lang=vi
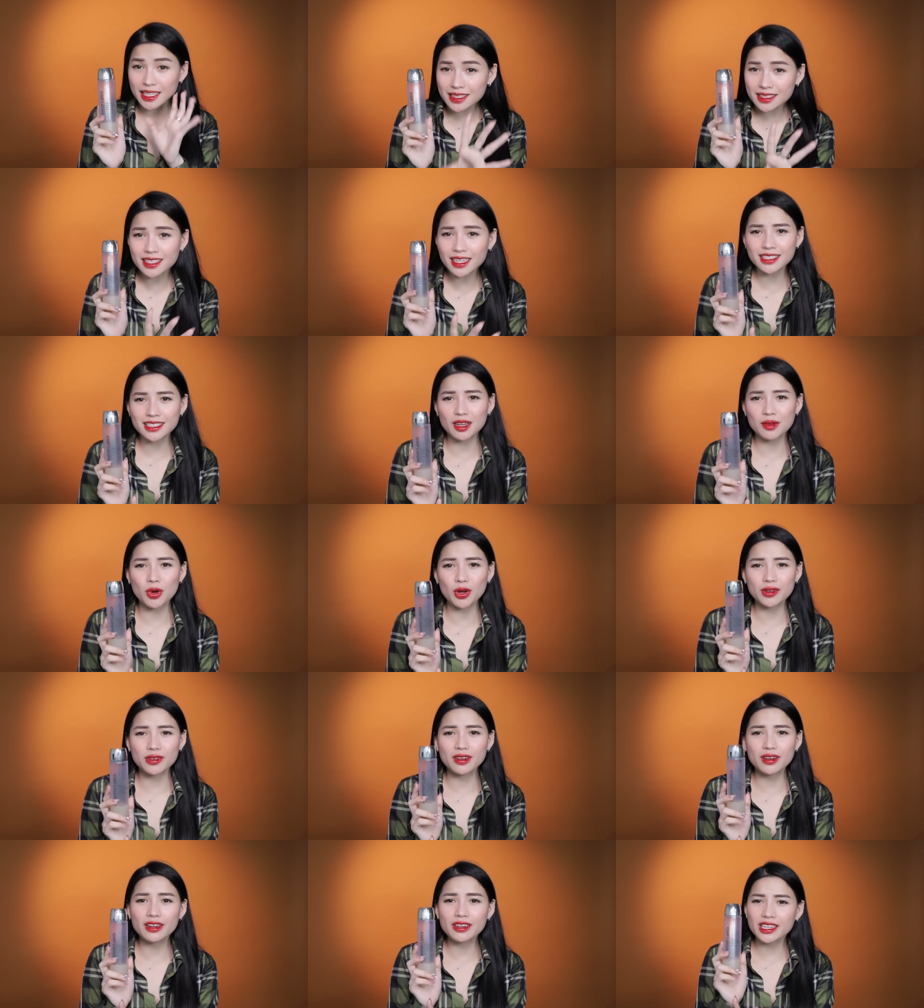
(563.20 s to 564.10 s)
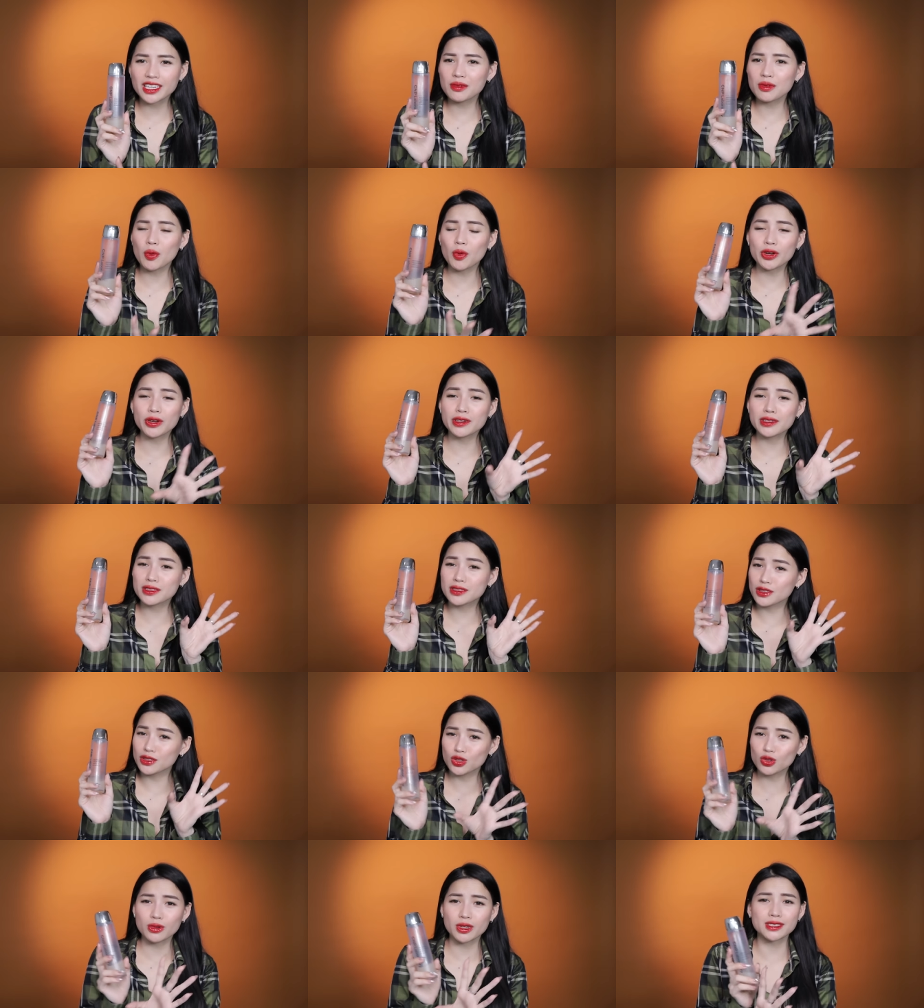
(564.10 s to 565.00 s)
tinh chất nha mọi người ơi. Khi mà mọi người
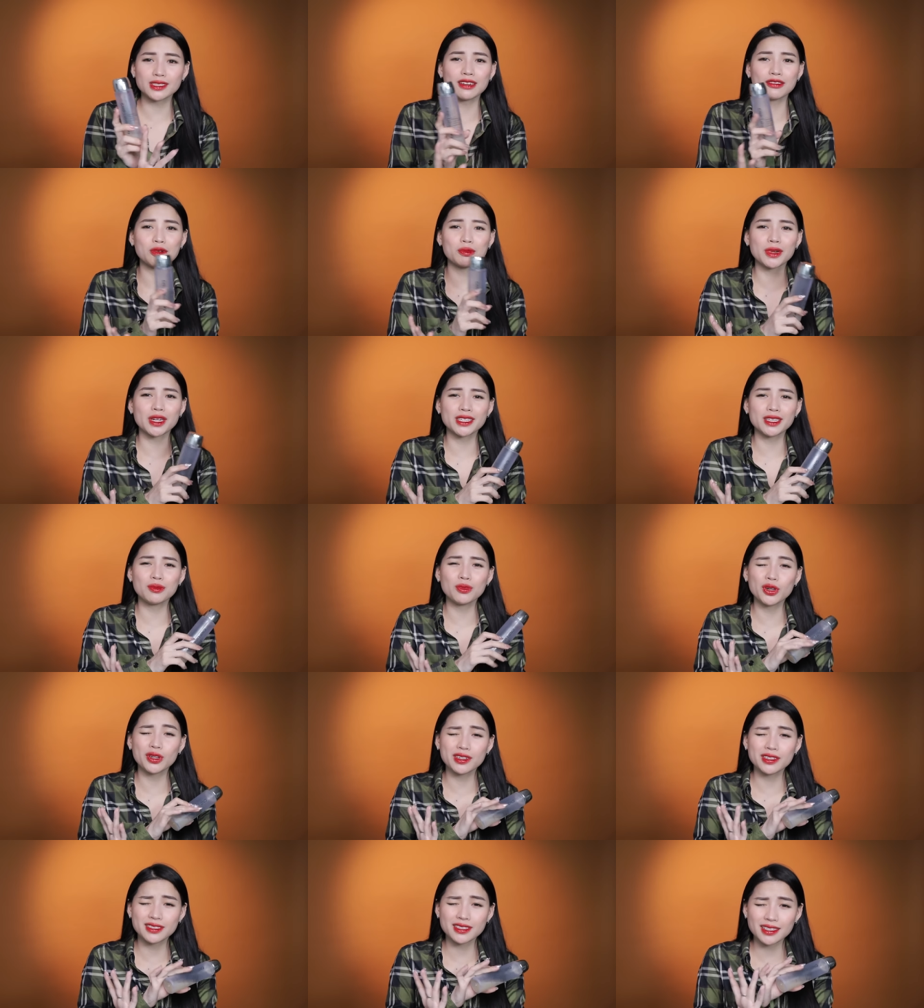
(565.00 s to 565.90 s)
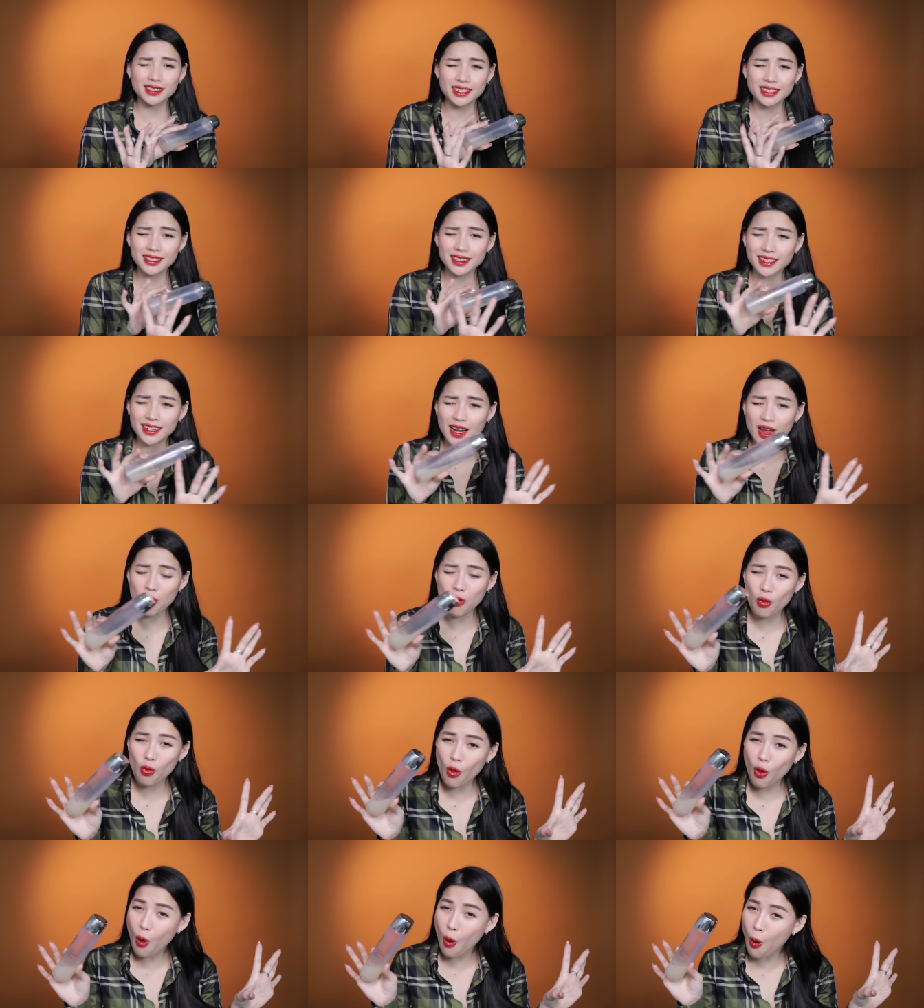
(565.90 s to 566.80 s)
sử dụng cái sản phẩm này thì mọi người sẽ thấy rằng là
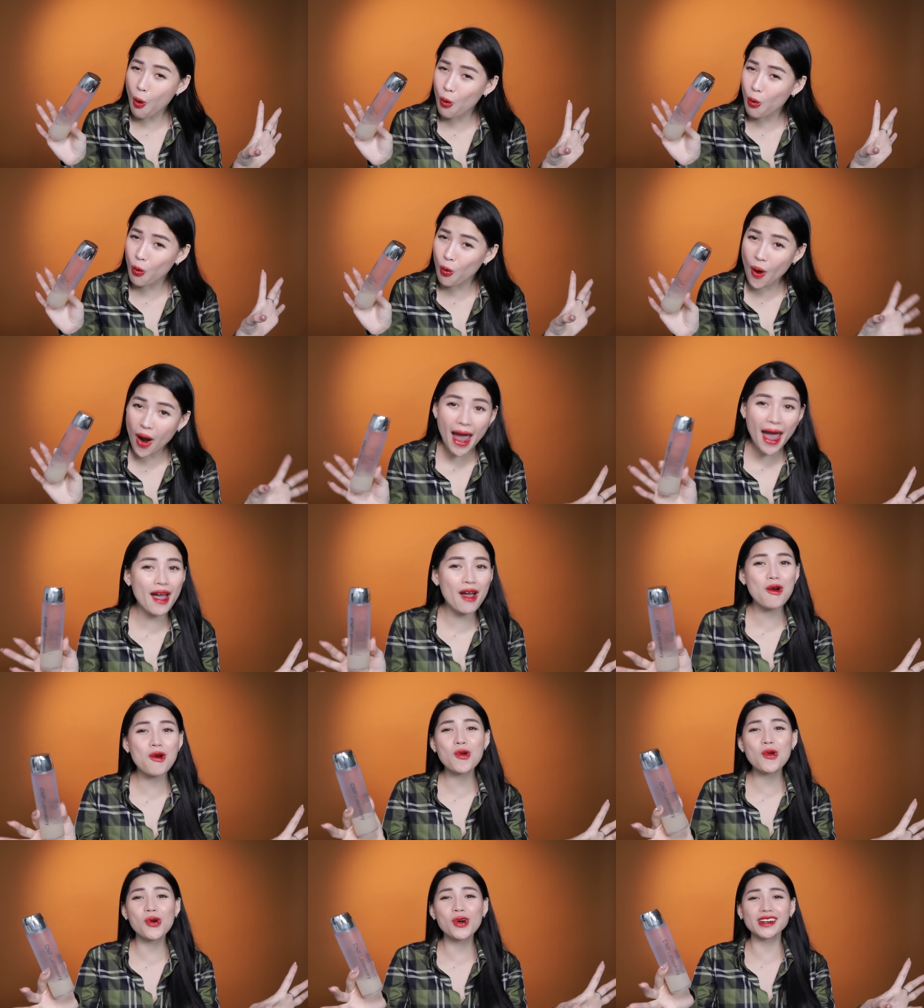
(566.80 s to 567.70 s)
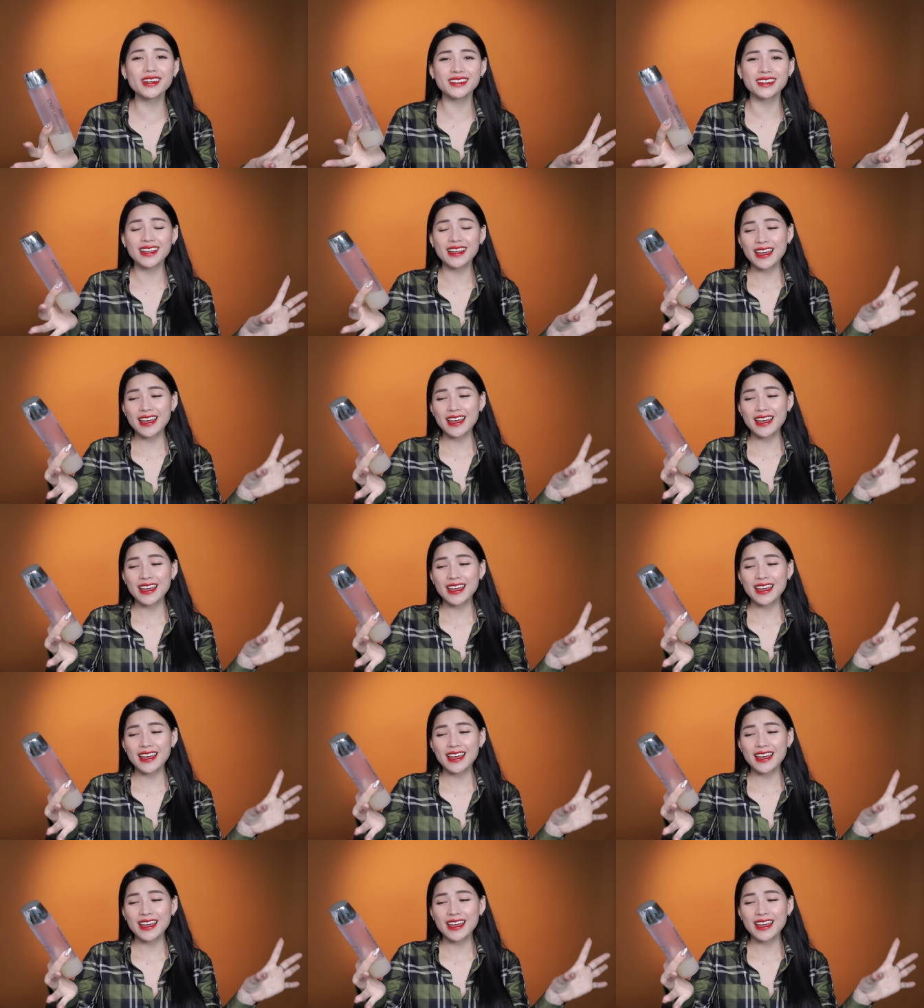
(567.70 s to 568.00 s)
oh wow luôn.